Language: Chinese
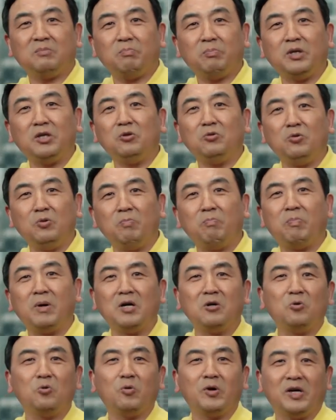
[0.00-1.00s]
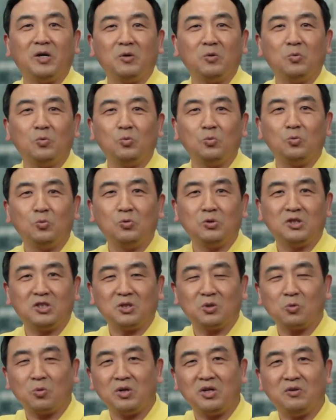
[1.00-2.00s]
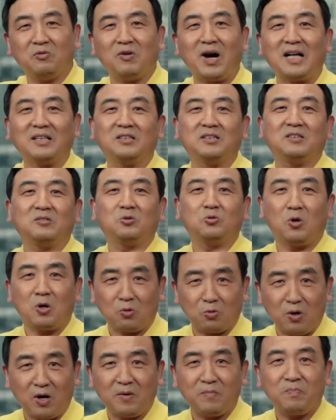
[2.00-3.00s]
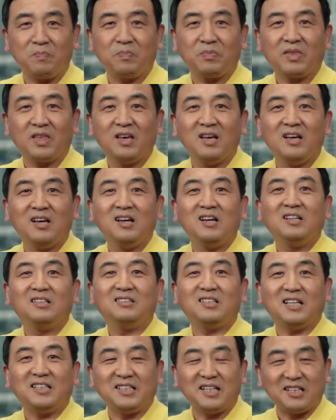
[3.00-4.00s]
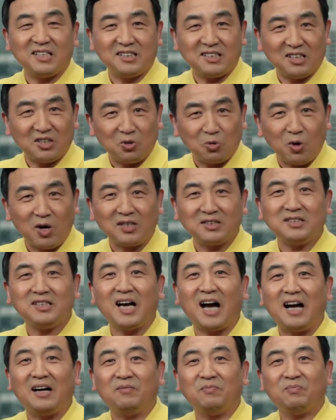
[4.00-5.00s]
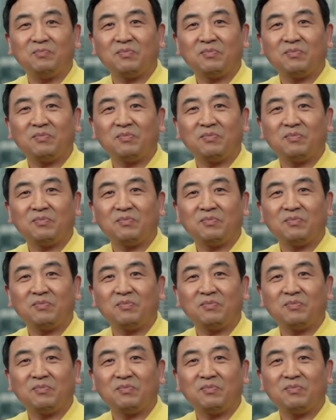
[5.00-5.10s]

濒于崩溃、物质匮乏的状况，在这个情况下。